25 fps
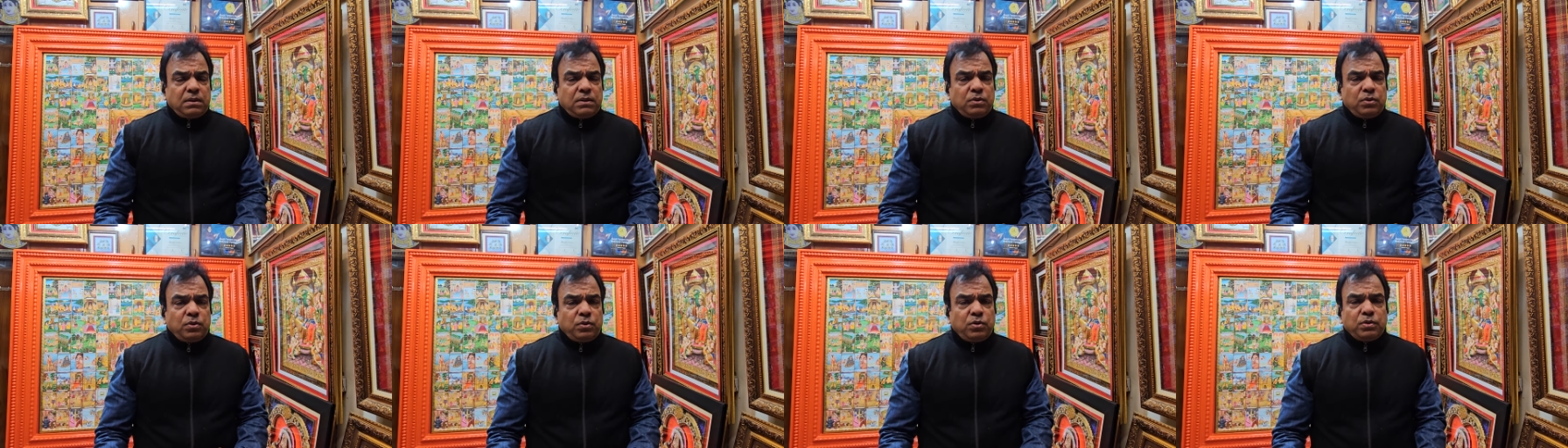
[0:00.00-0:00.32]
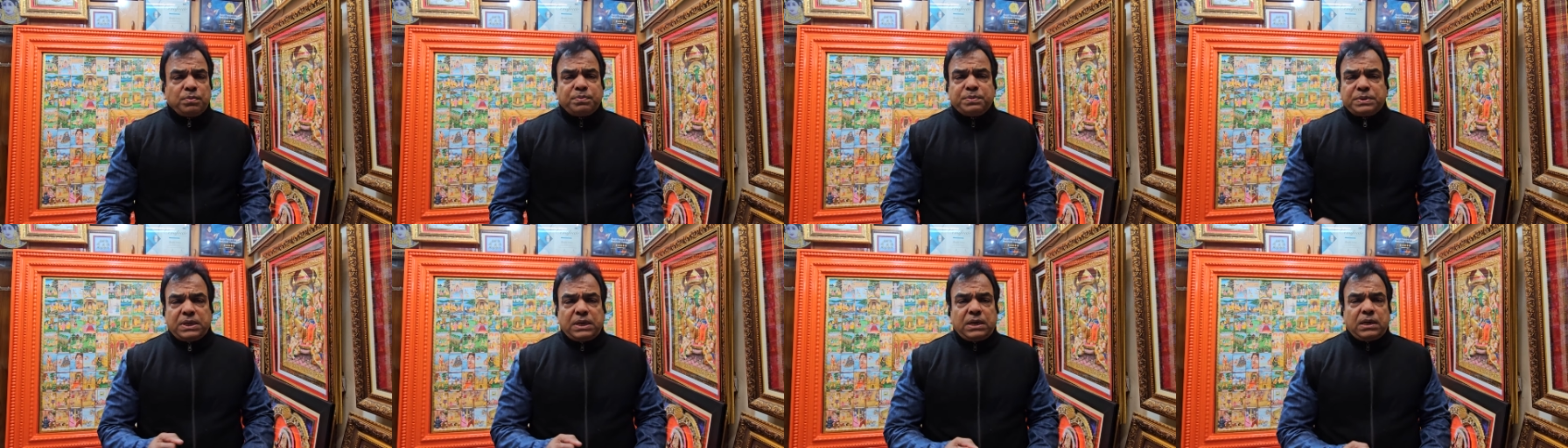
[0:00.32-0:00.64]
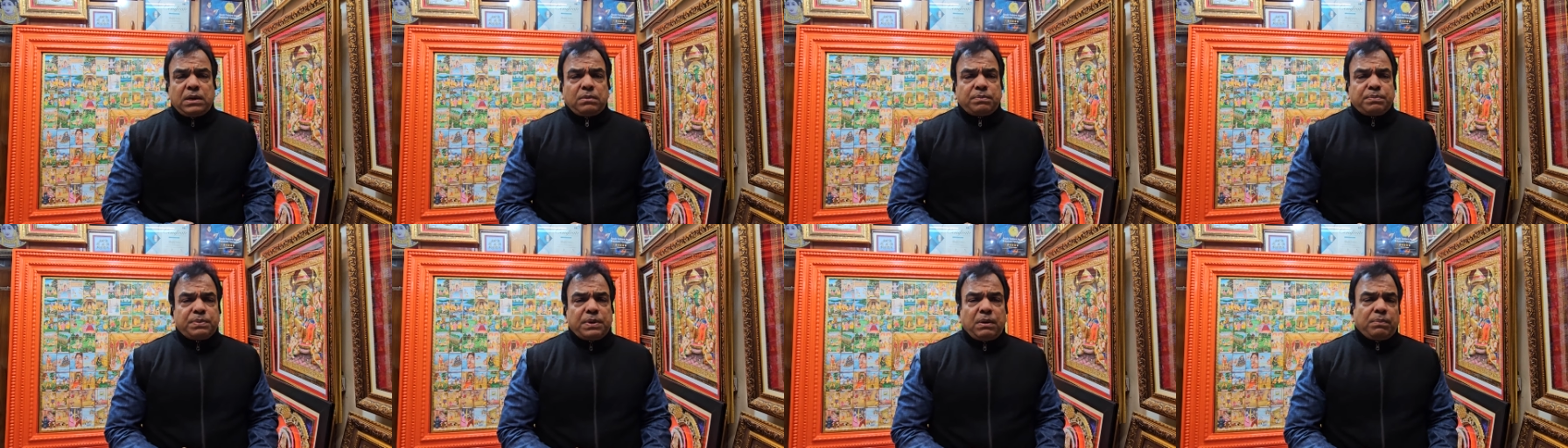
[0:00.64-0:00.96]
यूट्यूब
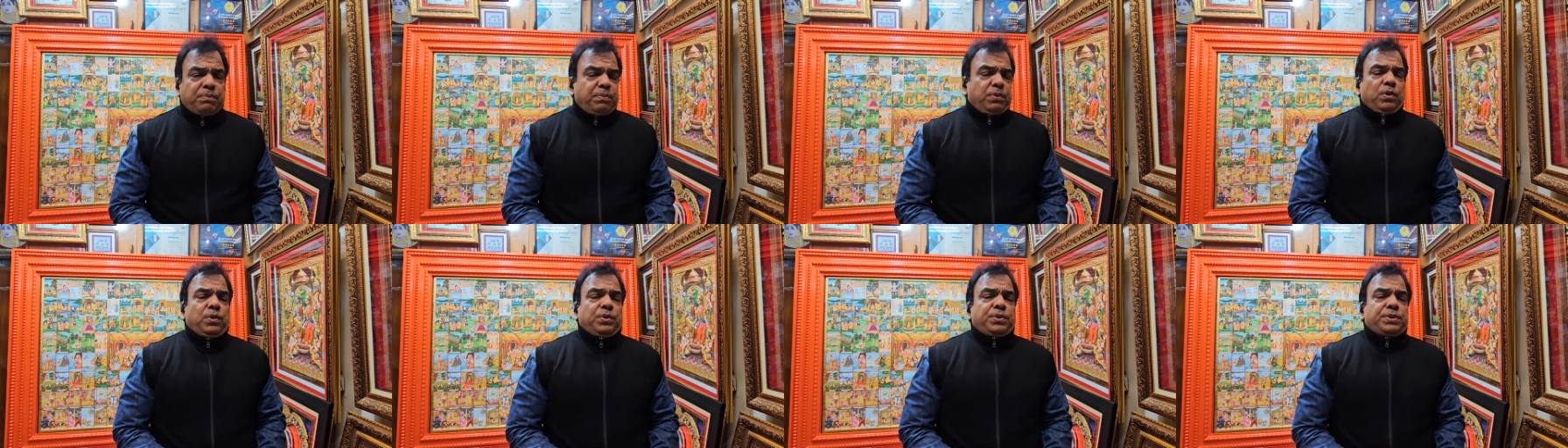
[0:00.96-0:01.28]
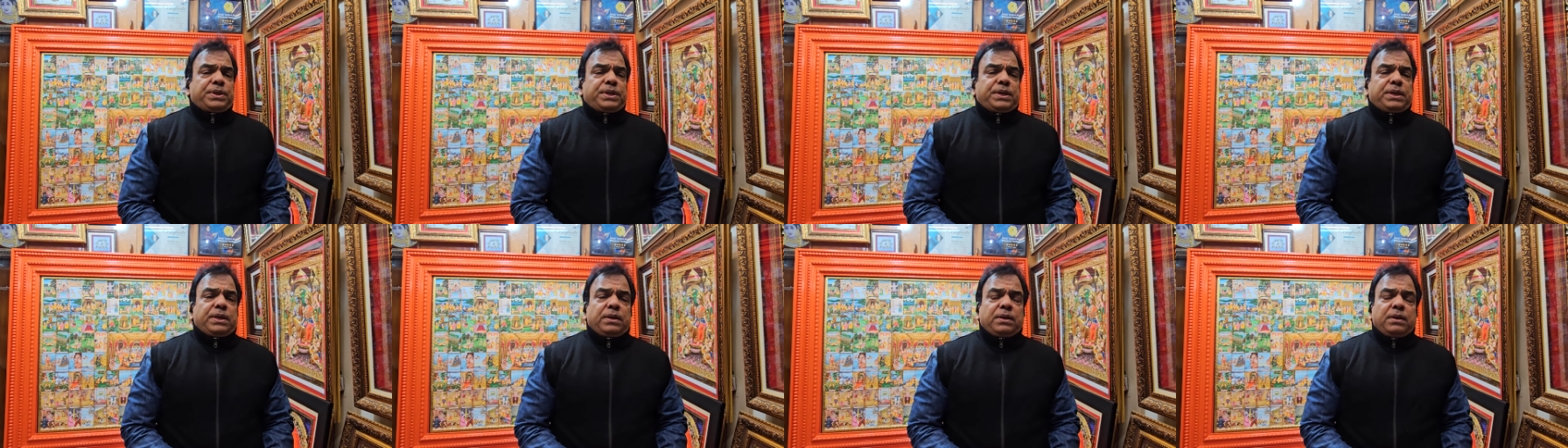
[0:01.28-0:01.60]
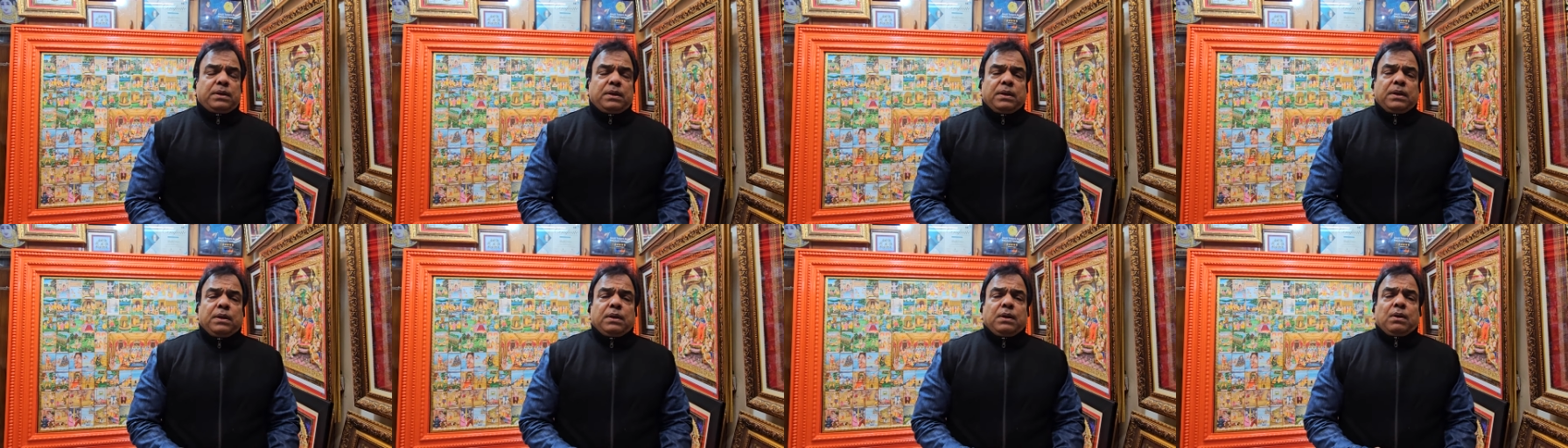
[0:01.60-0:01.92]
चैनल पे अपलोड किए
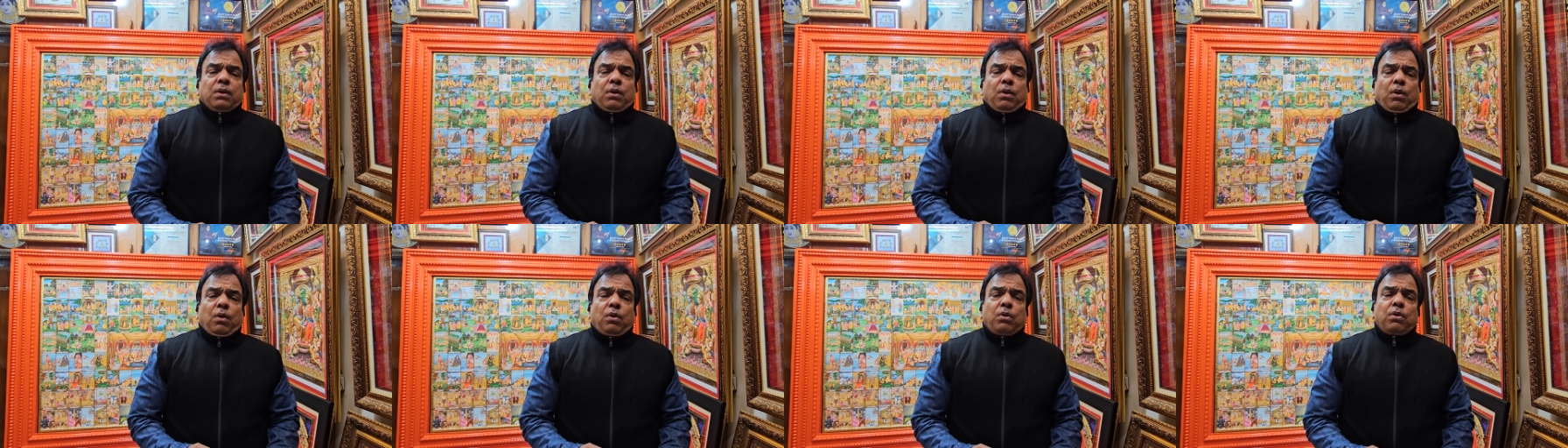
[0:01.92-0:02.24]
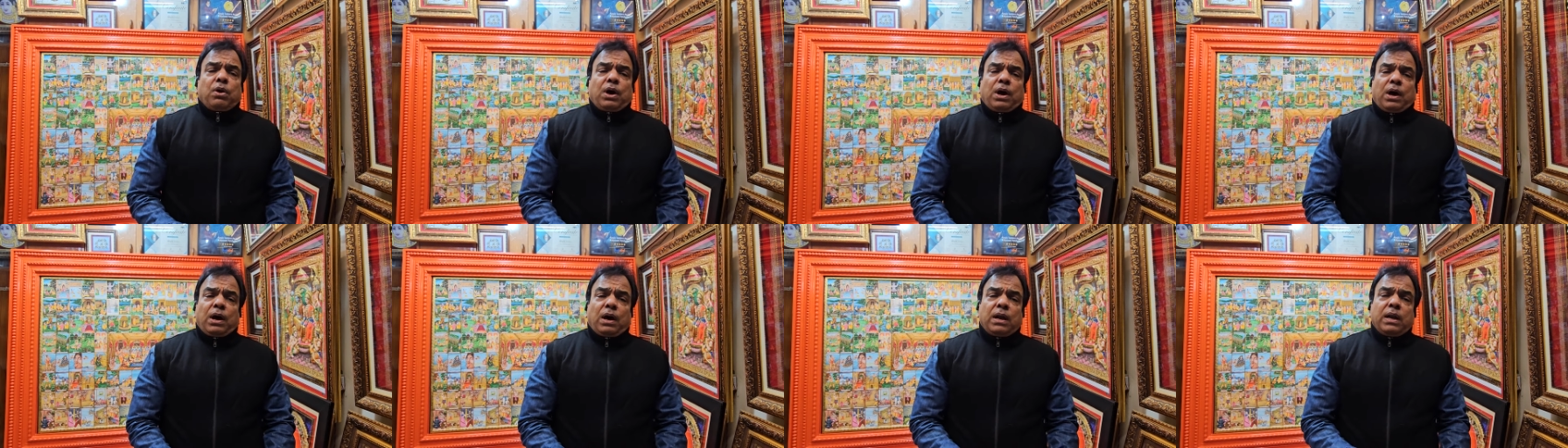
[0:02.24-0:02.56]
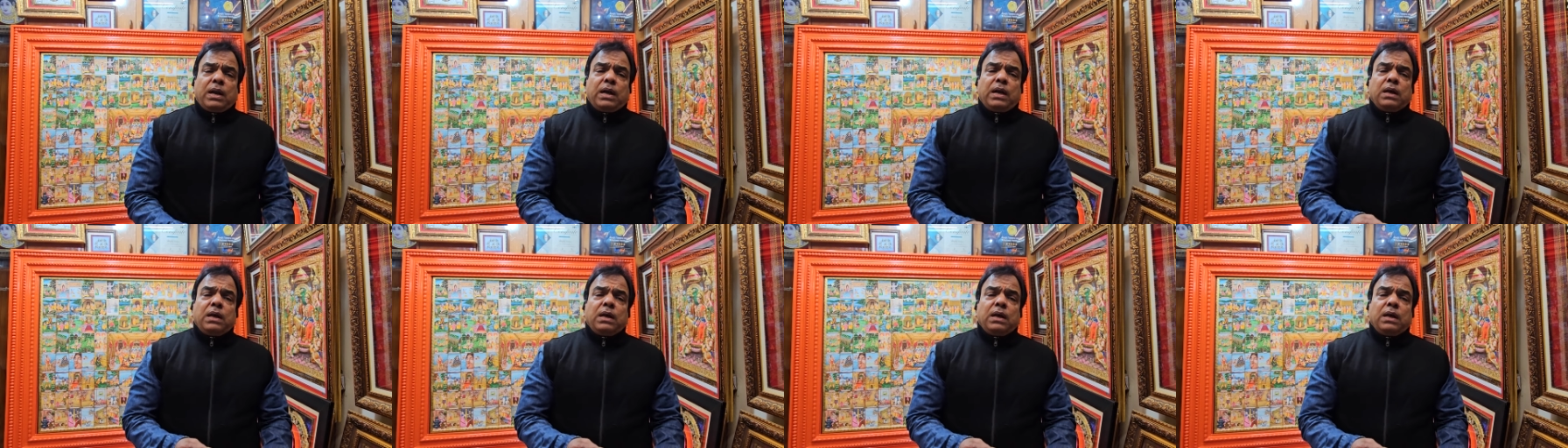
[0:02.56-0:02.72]
और हर